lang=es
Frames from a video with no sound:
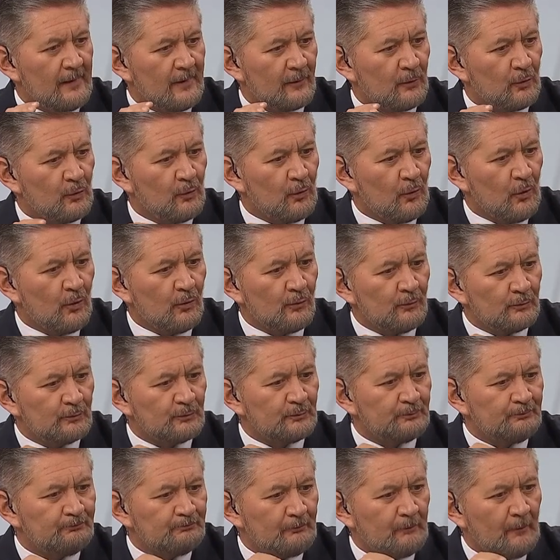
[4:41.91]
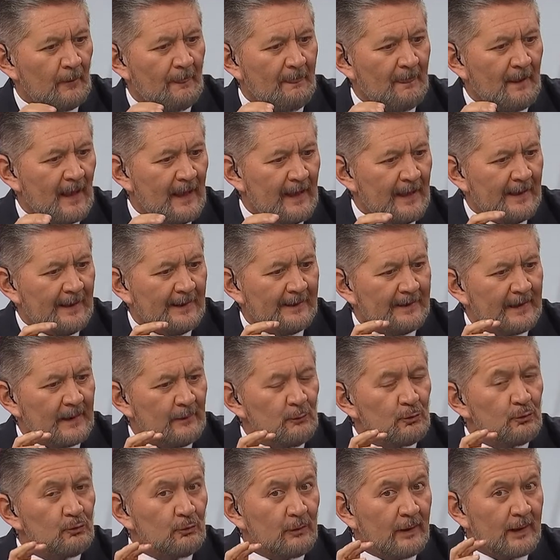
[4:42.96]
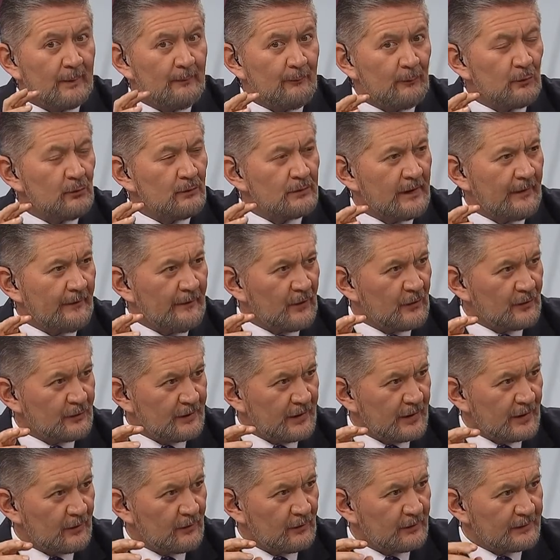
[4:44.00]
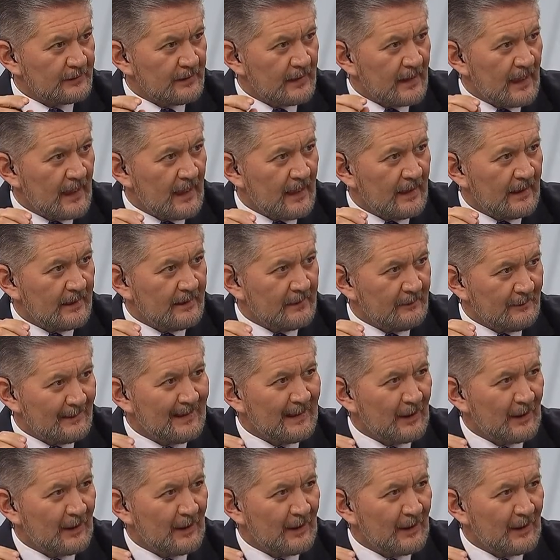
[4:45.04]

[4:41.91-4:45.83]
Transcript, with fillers: hubo... un digamos, un repunte de los chicos ya a nivel de